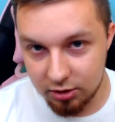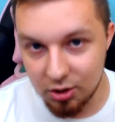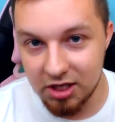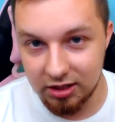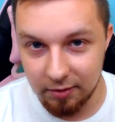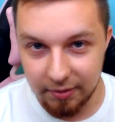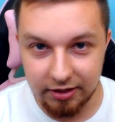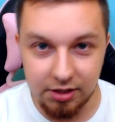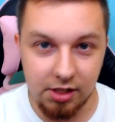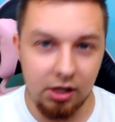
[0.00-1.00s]
codziennie
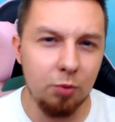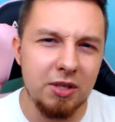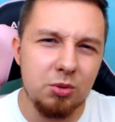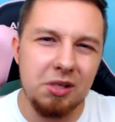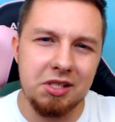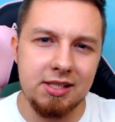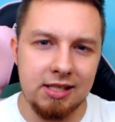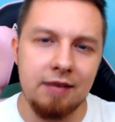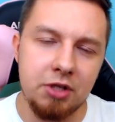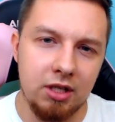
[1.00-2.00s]
praktycznie. Nie obiecuję, że
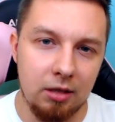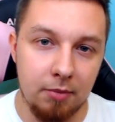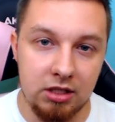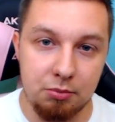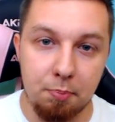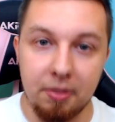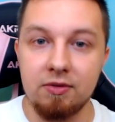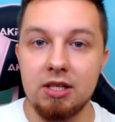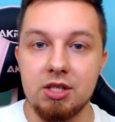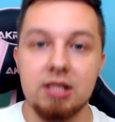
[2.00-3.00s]
zawsze tak będzie, bo
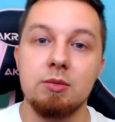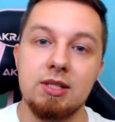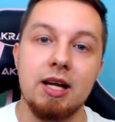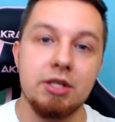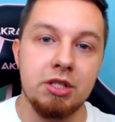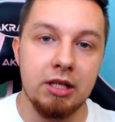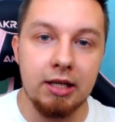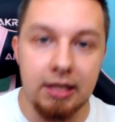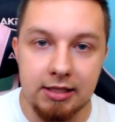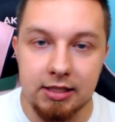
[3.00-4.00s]
pewnie czasem zdarzy się
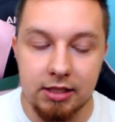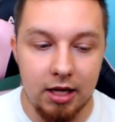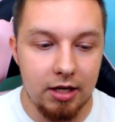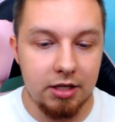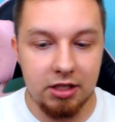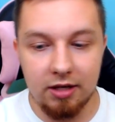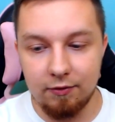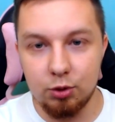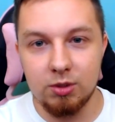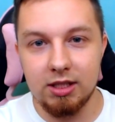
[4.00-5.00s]
kryzys, że
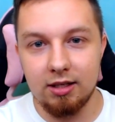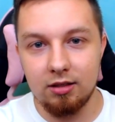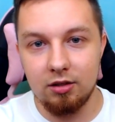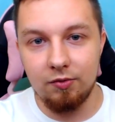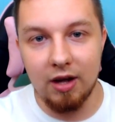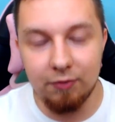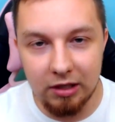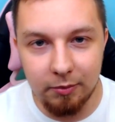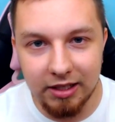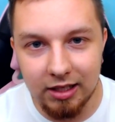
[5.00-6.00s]
wrzucę dwa
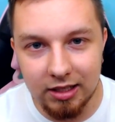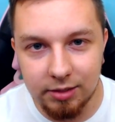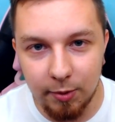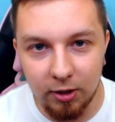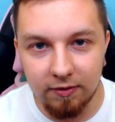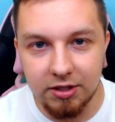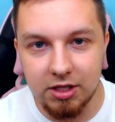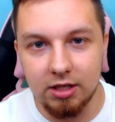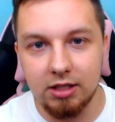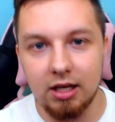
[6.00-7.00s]
filmiki let's playowe
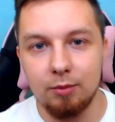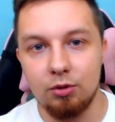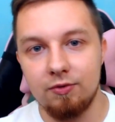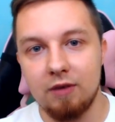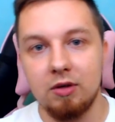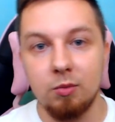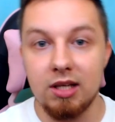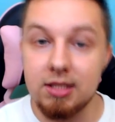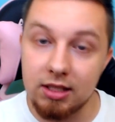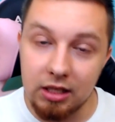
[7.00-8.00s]
dziennie, albo dwa
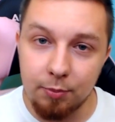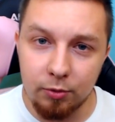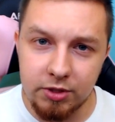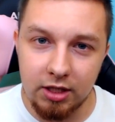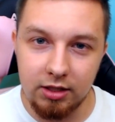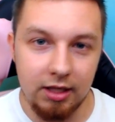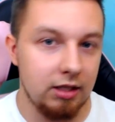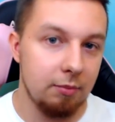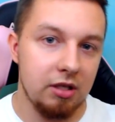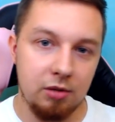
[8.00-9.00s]
filmiki z ekipą dziennie,
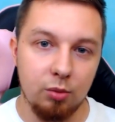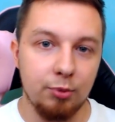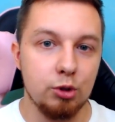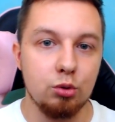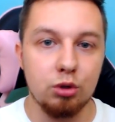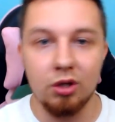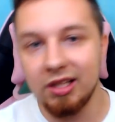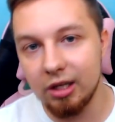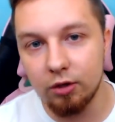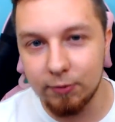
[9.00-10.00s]
jak nie będę miał po prostu co
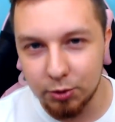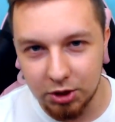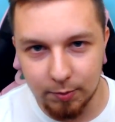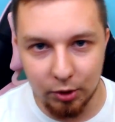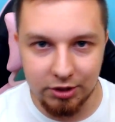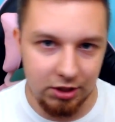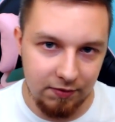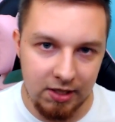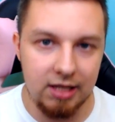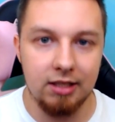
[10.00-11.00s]
innego wrzucić, bo gdzieś
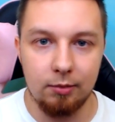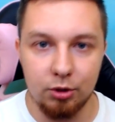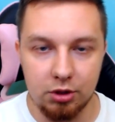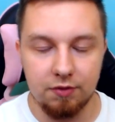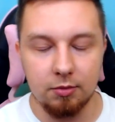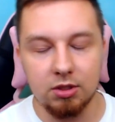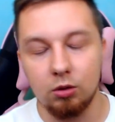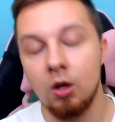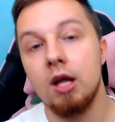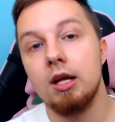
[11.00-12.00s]
wyjadę, albo coś w tym
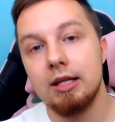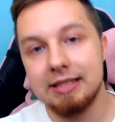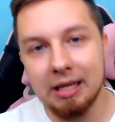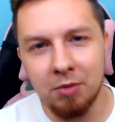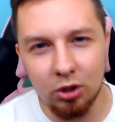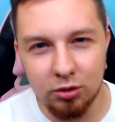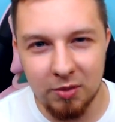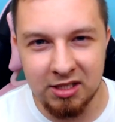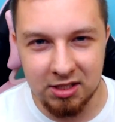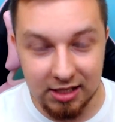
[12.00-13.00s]
stylu. Sami
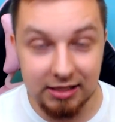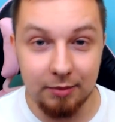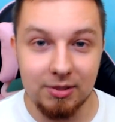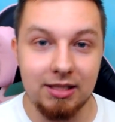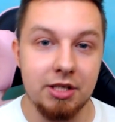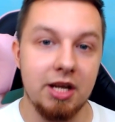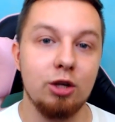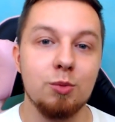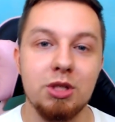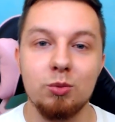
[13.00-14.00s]
rozumiecie, czasem
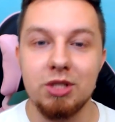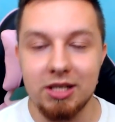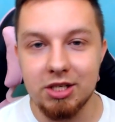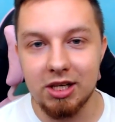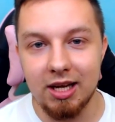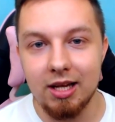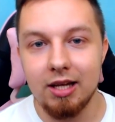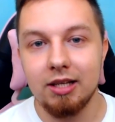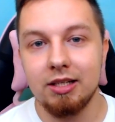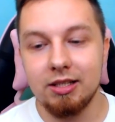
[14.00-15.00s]
zdarzają się ciężkie
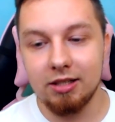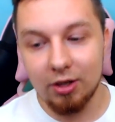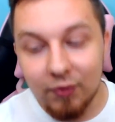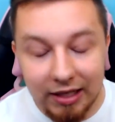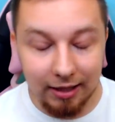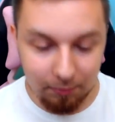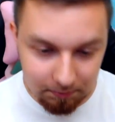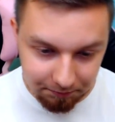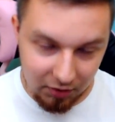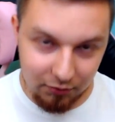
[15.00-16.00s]
yy, chwile
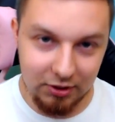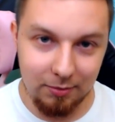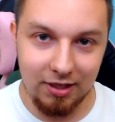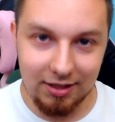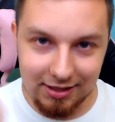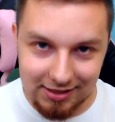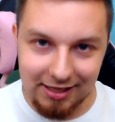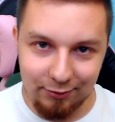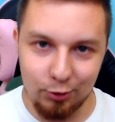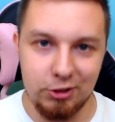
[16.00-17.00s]
w tym
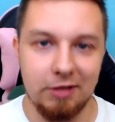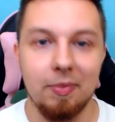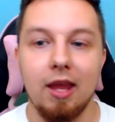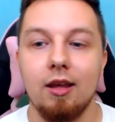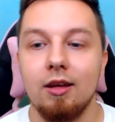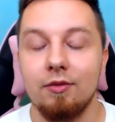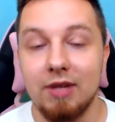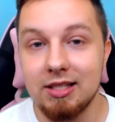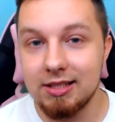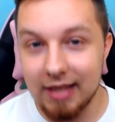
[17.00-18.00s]
zawodzie.
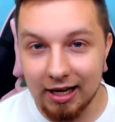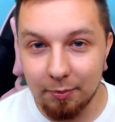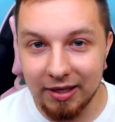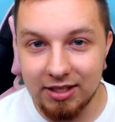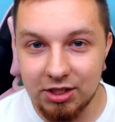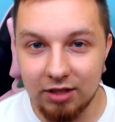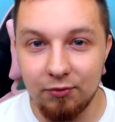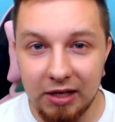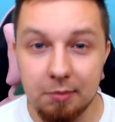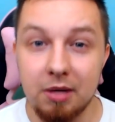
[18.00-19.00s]
Więc tak będzie,
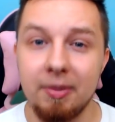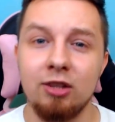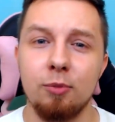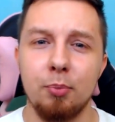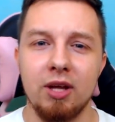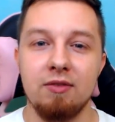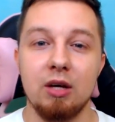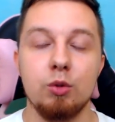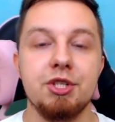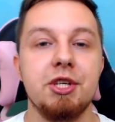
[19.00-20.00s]
filmy będą
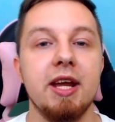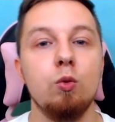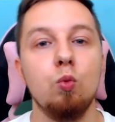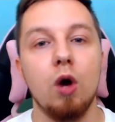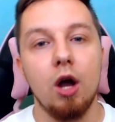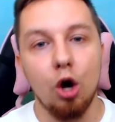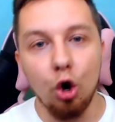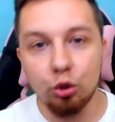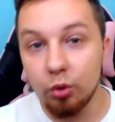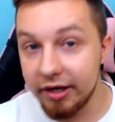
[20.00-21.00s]
pojawiały się
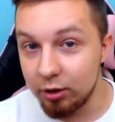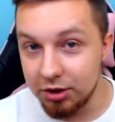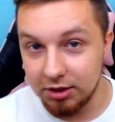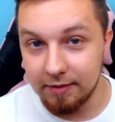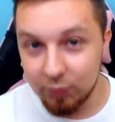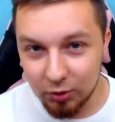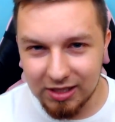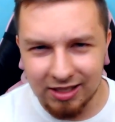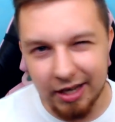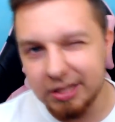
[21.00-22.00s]
o której godzinie. Tu
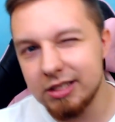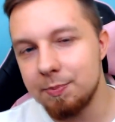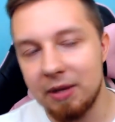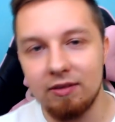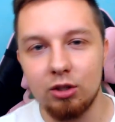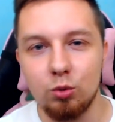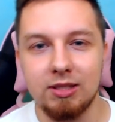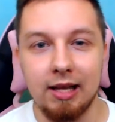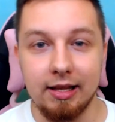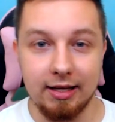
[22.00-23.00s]
jest na razie sprawa do
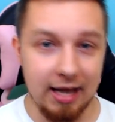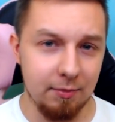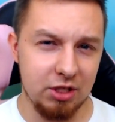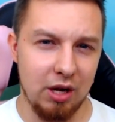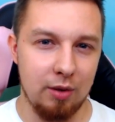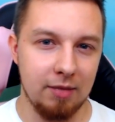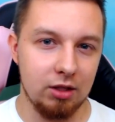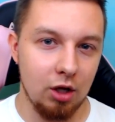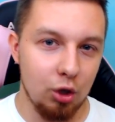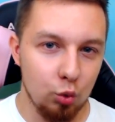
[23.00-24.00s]
ustalenia. Ja myślałem
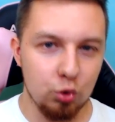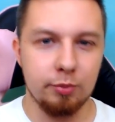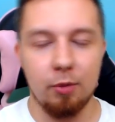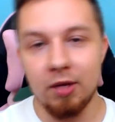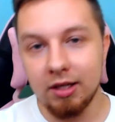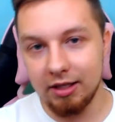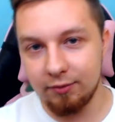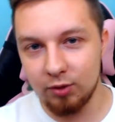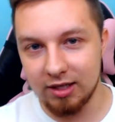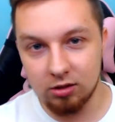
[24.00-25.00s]
nad 8 i
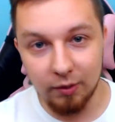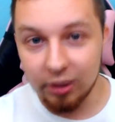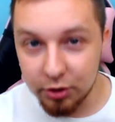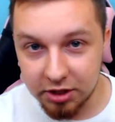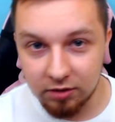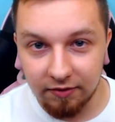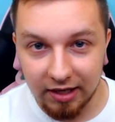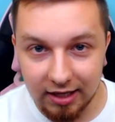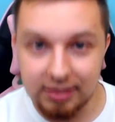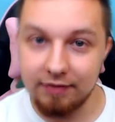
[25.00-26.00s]
12. Jako, że są
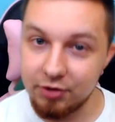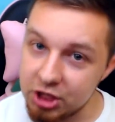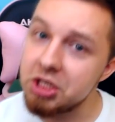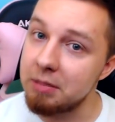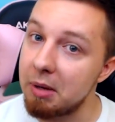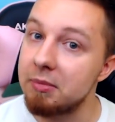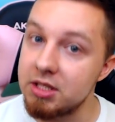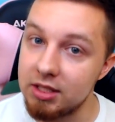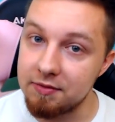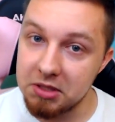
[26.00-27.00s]
wakacje wcześniej, mam
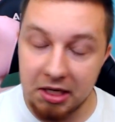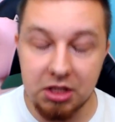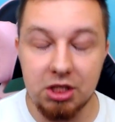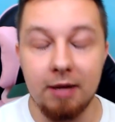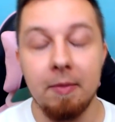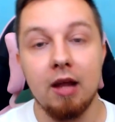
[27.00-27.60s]
nadzieję wstajecie,